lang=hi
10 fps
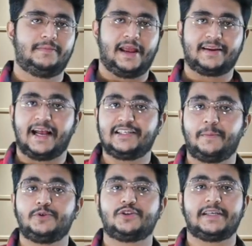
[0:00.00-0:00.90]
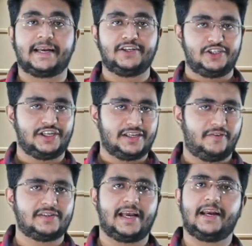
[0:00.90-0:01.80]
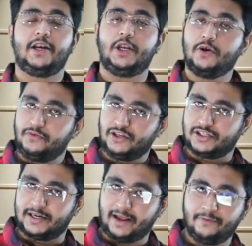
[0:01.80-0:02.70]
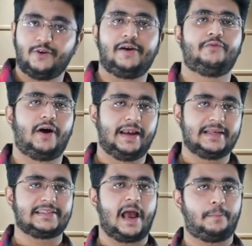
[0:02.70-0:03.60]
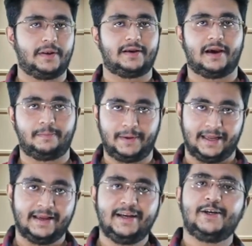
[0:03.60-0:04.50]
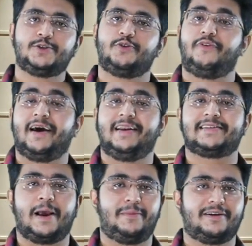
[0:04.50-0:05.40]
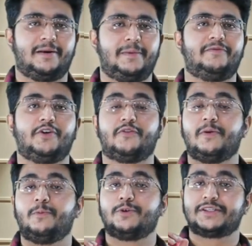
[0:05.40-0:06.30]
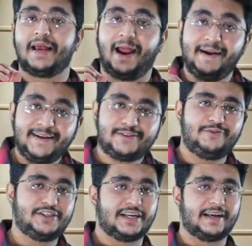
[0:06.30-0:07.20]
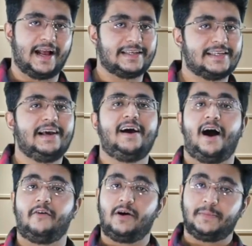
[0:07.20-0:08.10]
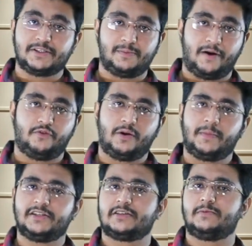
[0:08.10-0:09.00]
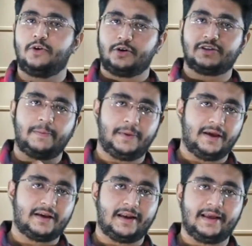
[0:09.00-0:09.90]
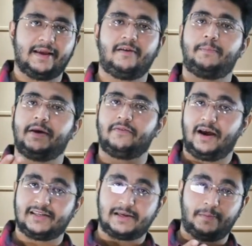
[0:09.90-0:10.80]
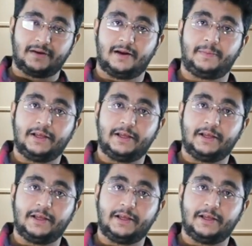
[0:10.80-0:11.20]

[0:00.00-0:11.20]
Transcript: एंड गाइज यहाँ पे जो सेकंड चेंज यहाँ सेकंड न्यू फीचर है वो है वायरलेस एप्पल कार प्ले सो वायरलेस एप्पल कार प्ले वन ऑफ द मोस्ट हैंडीस्ट फीचर है गाइज आप वहाँ पे स्मार्टफोन अपना जस्ट ब्लूटूथ से पेयर कर लेंगे वहाँ पे वायरलेस एप्पल कार प्ले